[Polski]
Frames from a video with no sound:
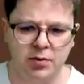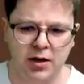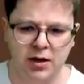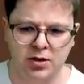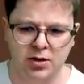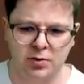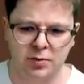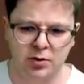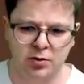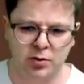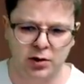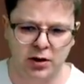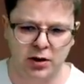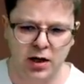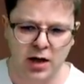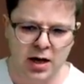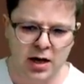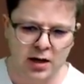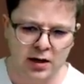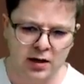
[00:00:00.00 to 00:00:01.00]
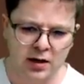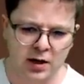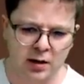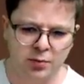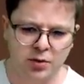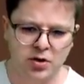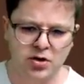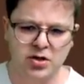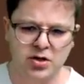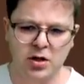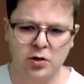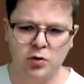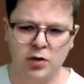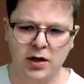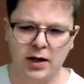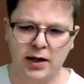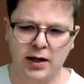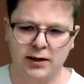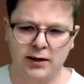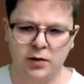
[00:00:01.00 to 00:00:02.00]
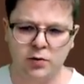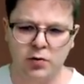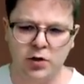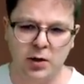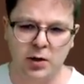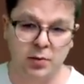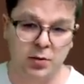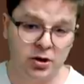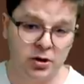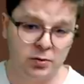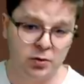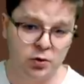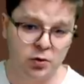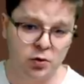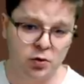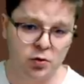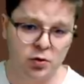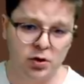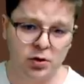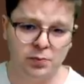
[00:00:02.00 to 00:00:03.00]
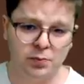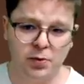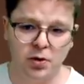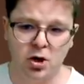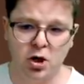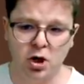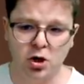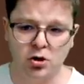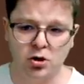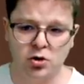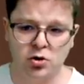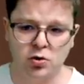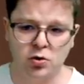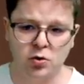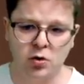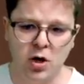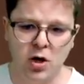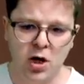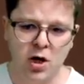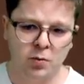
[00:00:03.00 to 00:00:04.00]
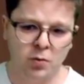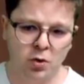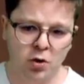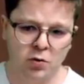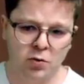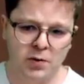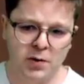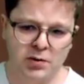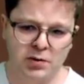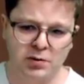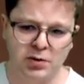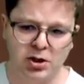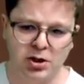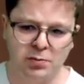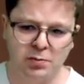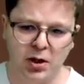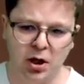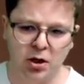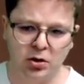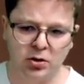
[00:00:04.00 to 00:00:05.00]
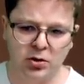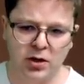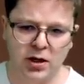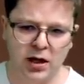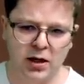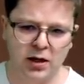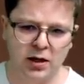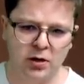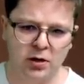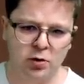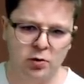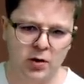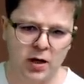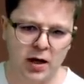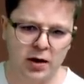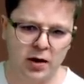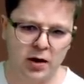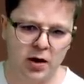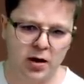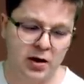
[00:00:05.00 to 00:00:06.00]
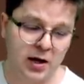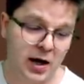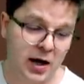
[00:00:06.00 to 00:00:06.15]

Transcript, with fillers: bo ja sobie tutaj gram proste ruchy, atakuję po tym ruchu i po gońcu mógłbym zbić pionka i król e,